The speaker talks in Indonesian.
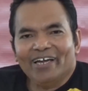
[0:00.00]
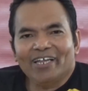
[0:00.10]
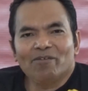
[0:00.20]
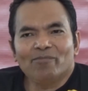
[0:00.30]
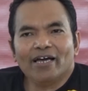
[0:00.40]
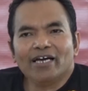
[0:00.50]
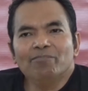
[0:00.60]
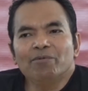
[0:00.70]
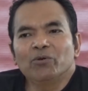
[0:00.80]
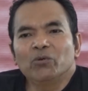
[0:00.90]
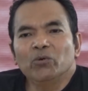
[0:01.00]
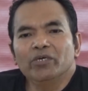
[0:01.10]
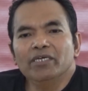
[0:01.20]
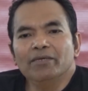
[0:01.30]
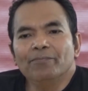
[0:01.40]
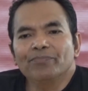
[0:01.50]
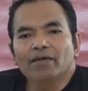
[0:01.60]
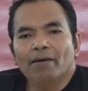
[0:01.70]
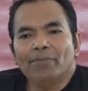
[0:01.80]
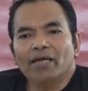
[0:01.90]
dalam rangka memenuhi
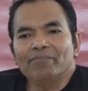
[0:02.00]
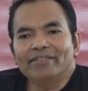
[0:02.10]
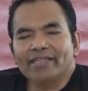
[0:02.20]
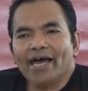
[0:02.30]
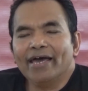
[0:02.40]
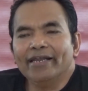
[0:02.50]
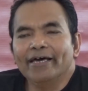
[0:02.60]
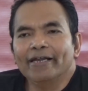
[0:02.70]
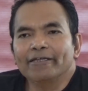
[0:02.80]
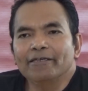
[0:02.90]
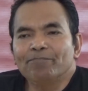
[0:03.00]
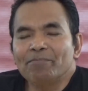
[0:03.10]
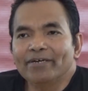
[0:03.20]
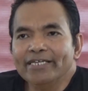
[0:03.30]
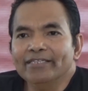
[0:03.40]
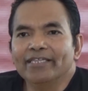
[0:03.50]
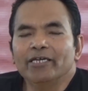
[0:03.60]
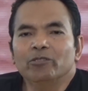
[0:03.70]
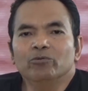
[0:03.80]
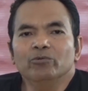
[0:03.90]
permintaan dari pemerintah
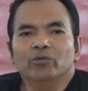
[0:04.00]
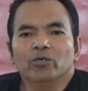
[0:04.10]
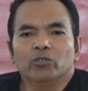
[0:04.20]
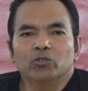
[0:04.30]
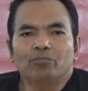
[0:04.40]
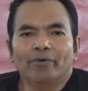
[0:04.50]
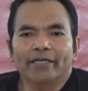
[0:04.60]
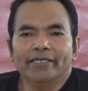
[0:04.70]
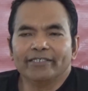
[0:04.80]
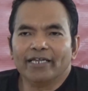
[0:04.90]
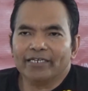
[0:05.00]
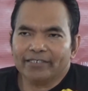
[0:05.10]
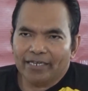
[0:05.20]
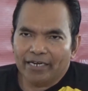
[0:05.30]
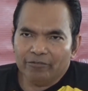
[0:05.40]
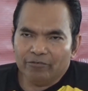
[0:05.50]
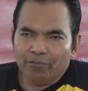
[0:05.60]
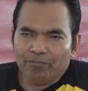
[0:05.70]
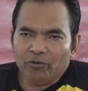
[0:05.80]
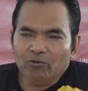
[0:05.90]
itu supaya standar-standar itu
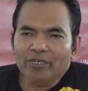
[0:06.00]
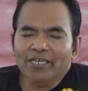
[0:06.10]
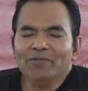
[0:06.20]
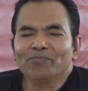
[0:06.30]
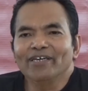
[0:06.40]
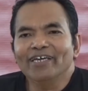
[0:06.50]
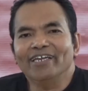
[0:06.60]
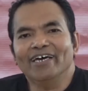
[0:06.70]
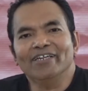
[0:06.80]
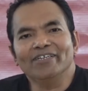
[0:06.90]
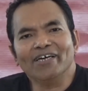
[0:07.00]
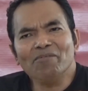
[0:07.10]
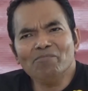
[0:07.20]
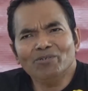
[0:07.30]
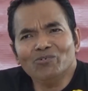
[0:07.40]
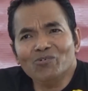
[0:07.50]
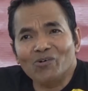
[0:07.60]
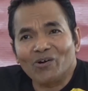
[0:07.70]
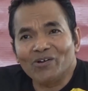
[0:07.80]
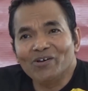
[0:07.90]
dipenuhi dan kami
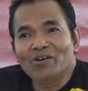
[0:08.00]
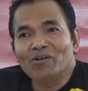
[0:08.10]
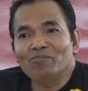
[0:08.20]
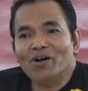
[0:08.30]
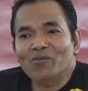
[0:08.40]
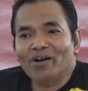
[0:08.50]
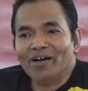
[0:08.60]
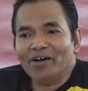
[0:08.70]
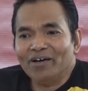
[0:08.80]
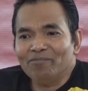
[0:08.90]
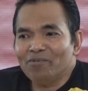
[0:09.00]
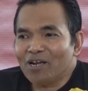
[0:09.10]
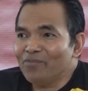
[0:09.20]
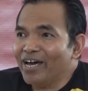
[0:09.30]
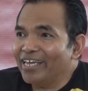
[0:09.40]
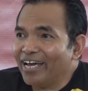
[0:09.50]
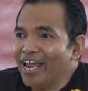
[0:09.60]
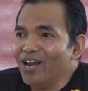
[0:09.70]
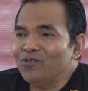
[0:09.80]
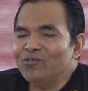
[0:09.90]
bersyukur bahwa beberapa hari yang
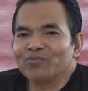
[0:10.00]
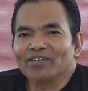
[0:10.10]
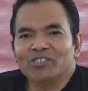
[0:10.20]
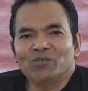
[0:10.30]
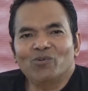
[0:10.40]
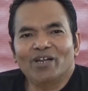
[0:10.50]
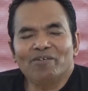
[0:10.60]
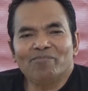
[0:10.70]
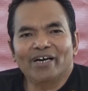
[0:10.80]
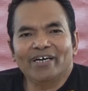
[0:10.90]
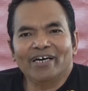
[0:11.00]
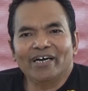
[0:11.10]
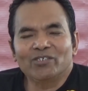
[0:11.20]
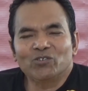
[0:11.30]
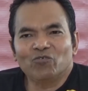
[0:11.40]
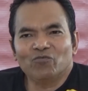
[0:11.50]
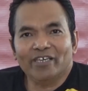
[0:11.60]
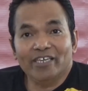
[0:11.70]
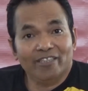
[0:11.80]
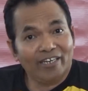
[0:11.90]
lalu sebuah lembaga
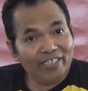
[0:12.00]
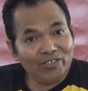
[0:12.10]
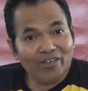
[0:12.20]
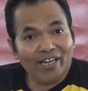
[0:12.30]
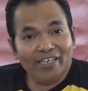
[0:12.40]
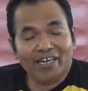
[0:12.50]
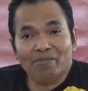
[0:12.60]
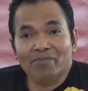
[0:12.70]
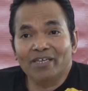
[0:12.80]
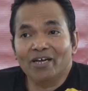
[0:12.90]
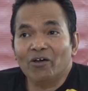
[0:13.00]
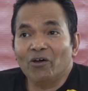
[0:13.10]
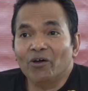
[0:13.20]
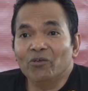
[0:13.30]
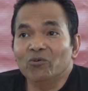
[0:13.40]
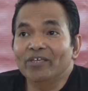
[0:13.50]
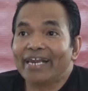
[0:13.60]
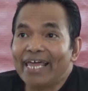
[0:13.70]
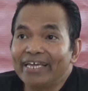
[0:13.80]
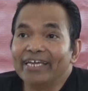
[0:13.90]
survei internasional yang namanya eh,
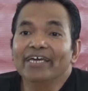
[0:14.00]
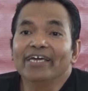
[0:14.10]
Unirank